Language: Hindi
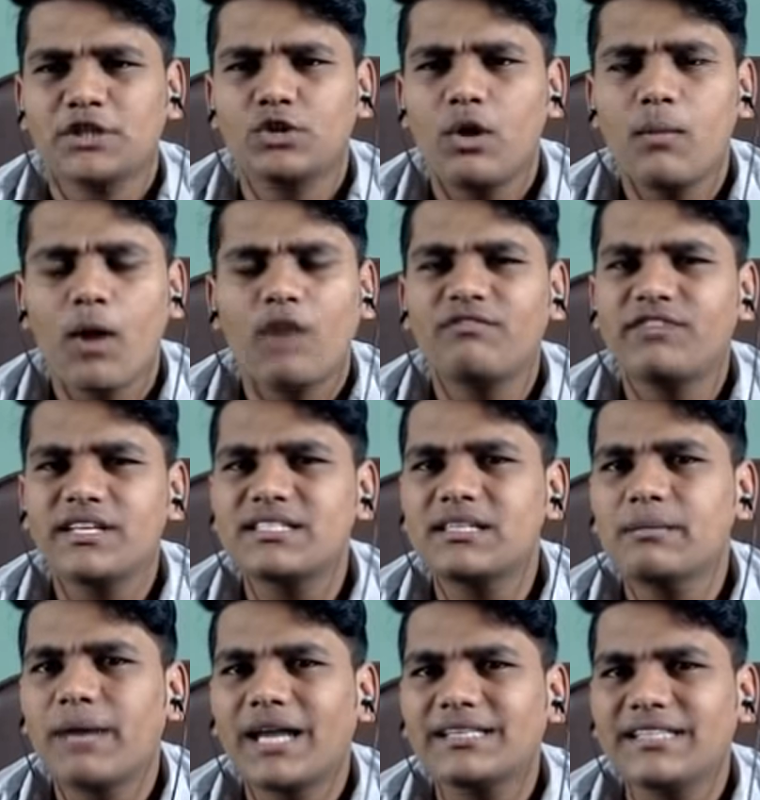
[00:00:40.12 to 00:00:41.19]
तो अब ऑब्वियस
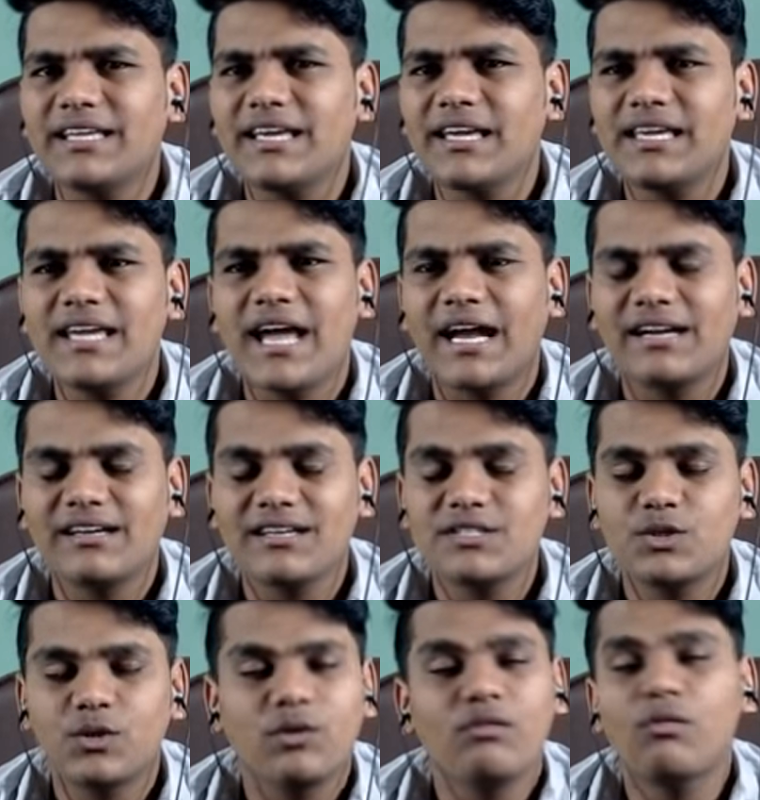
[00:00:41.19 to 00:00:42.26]
सी बात ये है कि हेडलेस
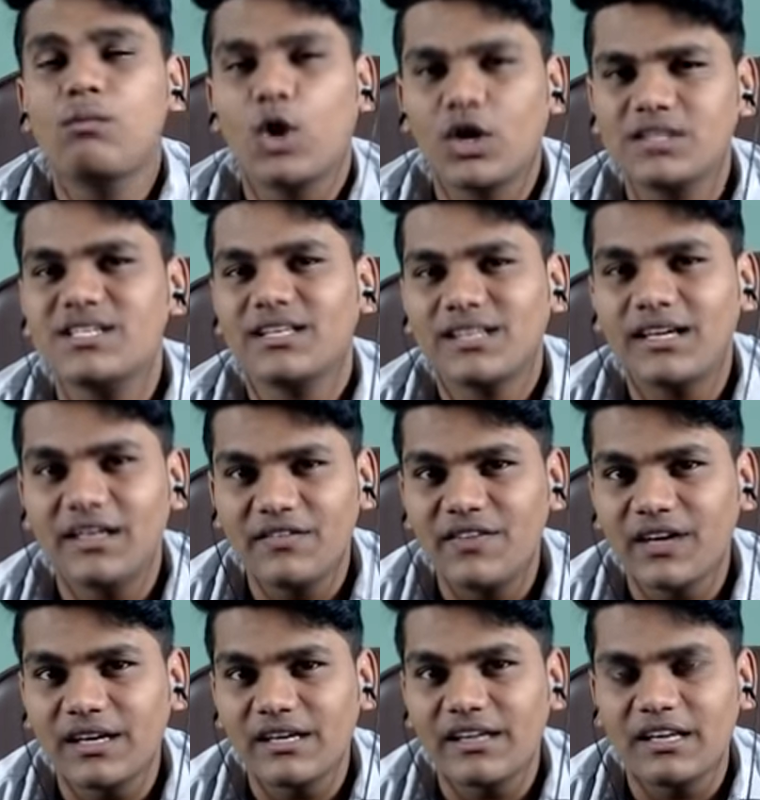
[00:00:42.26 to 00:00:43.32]
जो है वो बहुत ज़्यादा
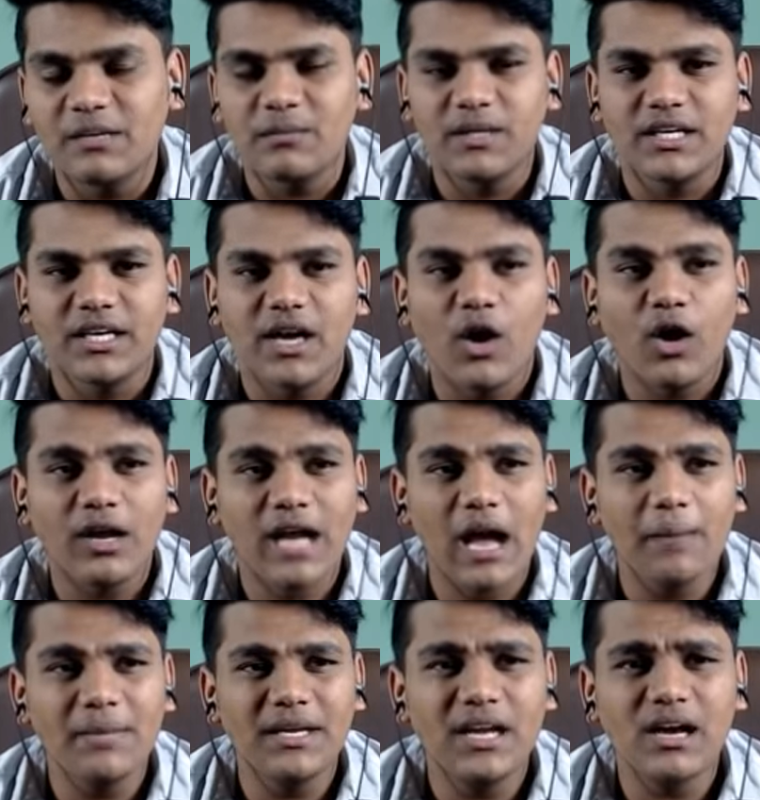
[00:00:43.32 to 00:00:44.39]
डिफिकल्ट एनिमी है और
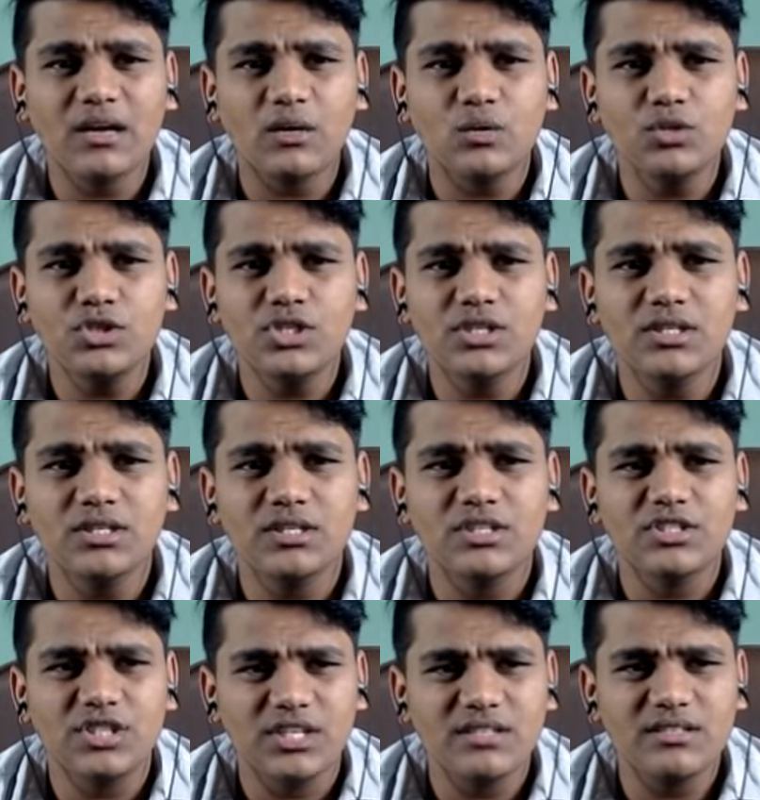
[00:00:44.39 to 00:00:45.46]
हमें ना कुछ
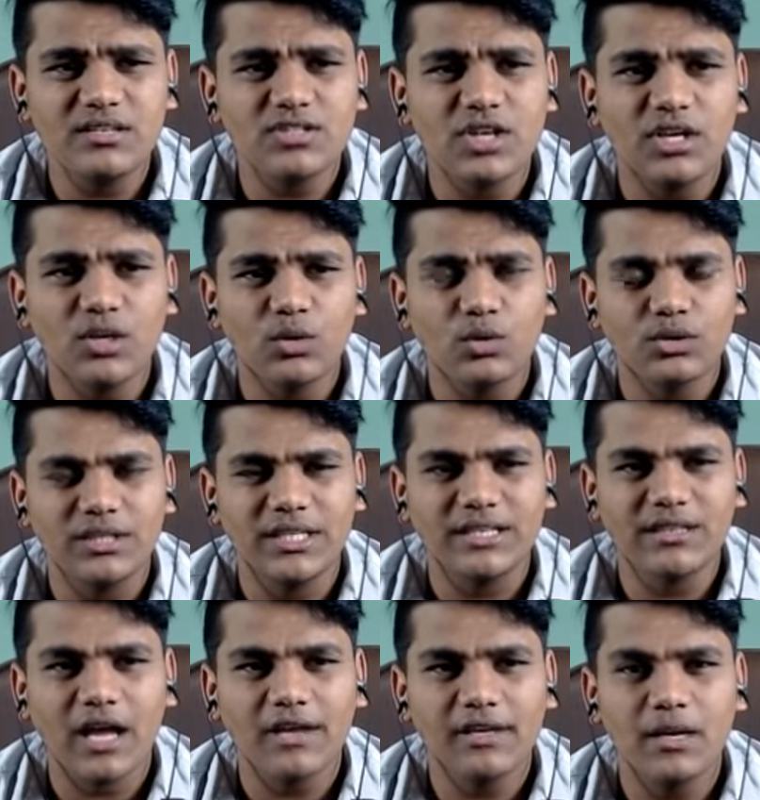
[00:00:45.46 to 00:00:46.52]
चीज़ें चाहिए होती हैं
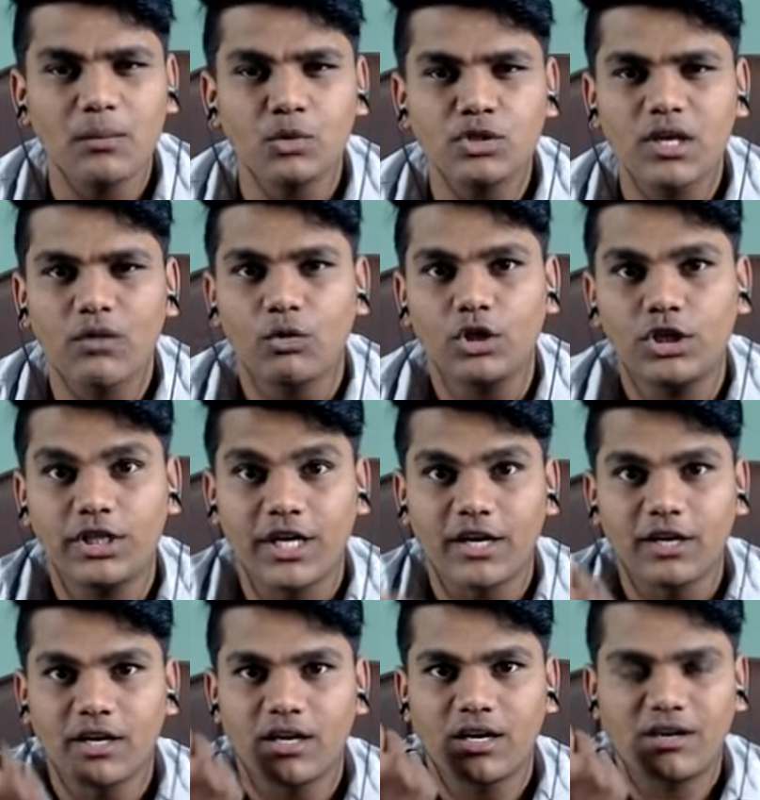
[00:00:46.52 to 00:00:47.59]
ताकि हम उसके वो
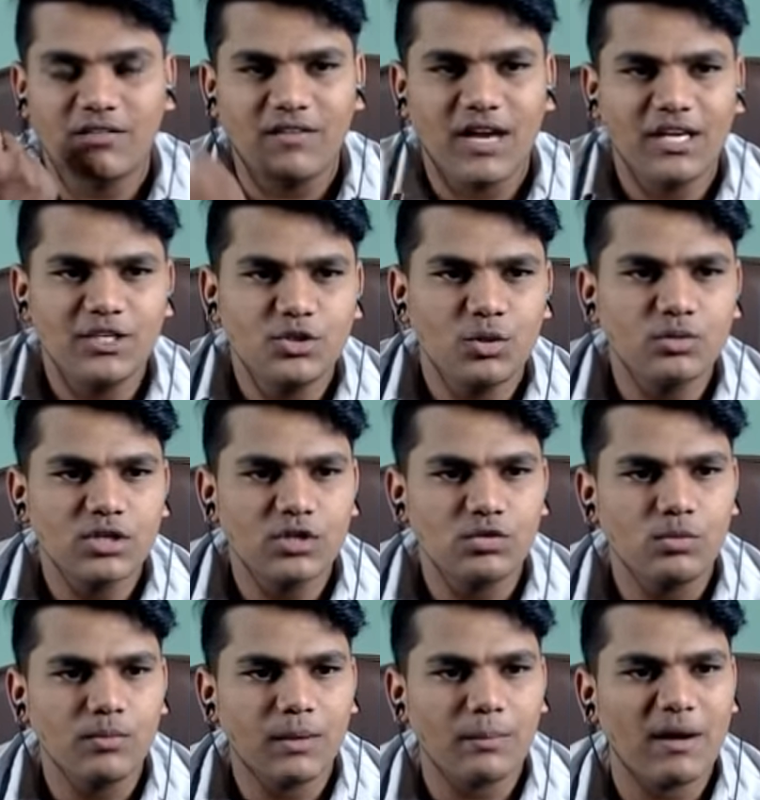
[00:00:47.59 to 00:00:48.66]
टेरर वाली जो उसकी
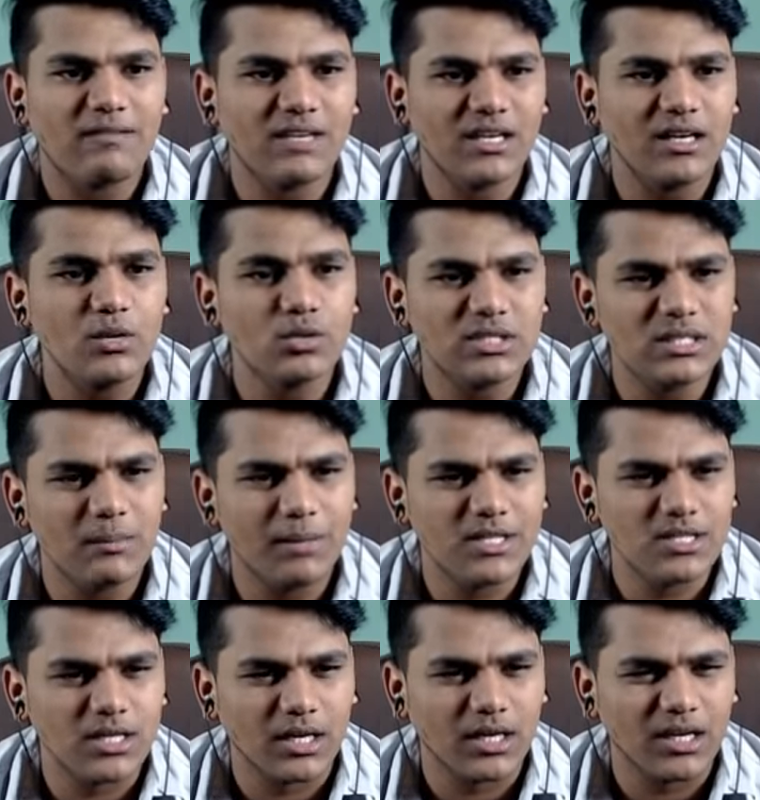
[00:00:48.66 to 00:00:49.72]
सुपर पावर है ना उससे
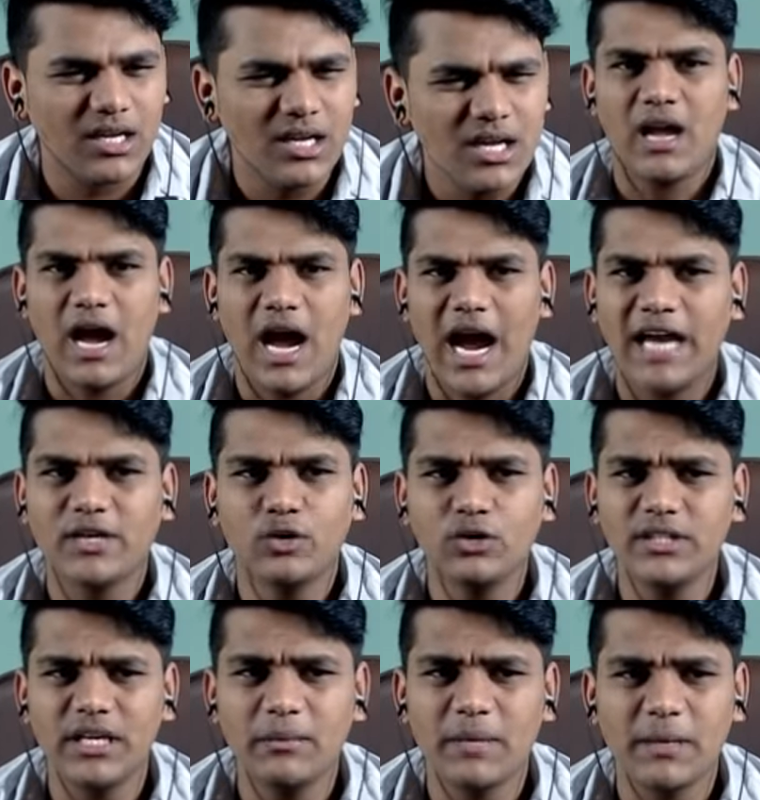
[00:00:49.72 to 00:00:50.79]
बच सकें आई
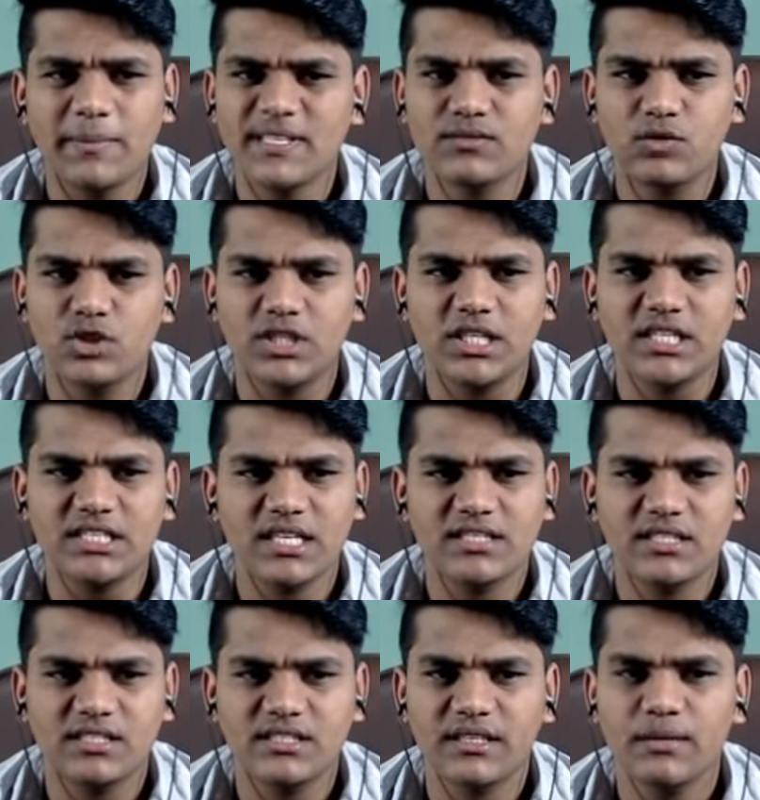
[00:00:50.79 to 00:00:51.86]
डोंट थिंक मेरे पास वो चीज़ है
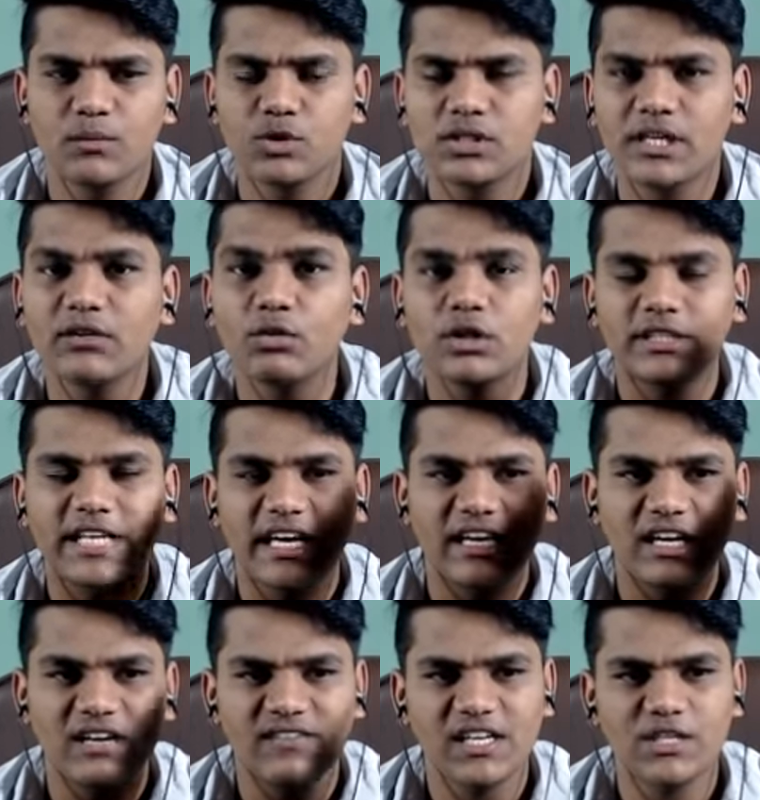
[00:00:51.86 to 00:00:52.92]
जिससे हम उसके वो
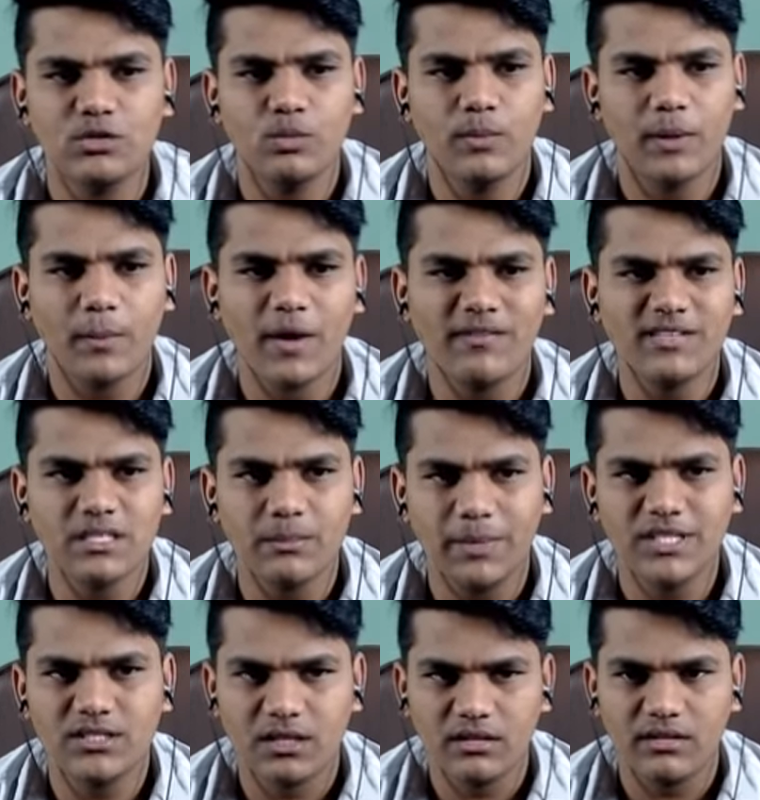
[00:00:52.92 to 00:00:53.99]
टेरर वाली सुपर पावर से
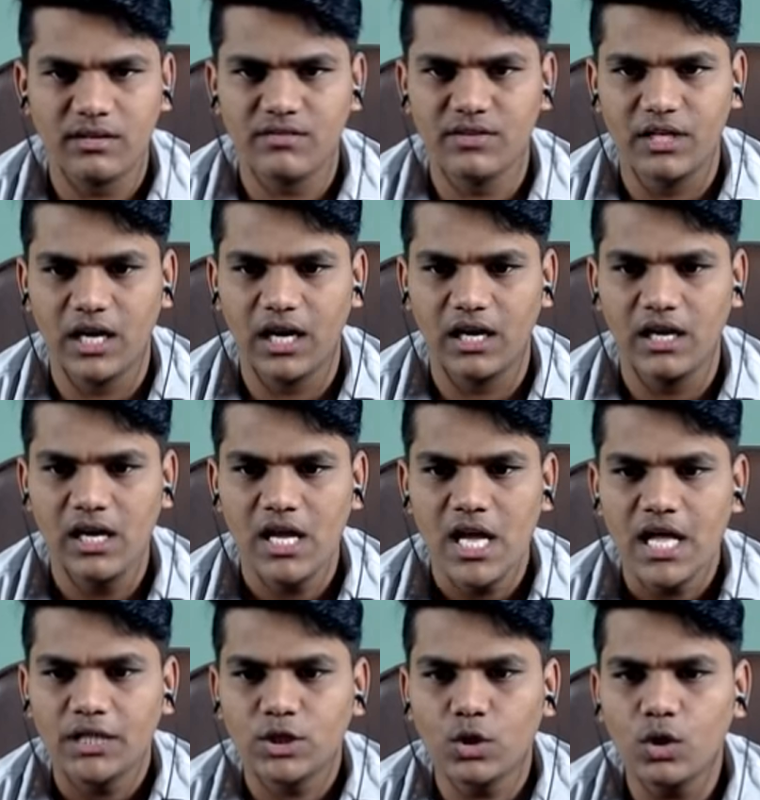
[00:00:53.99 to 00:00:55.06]
बच सकते हैं फिलहाल
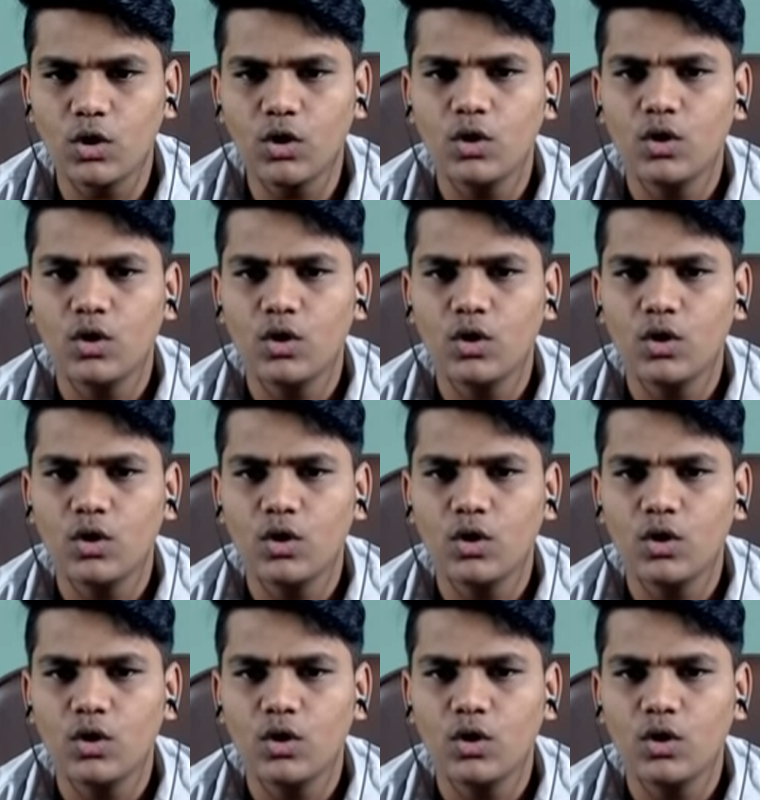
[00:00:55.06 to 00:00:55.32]
तो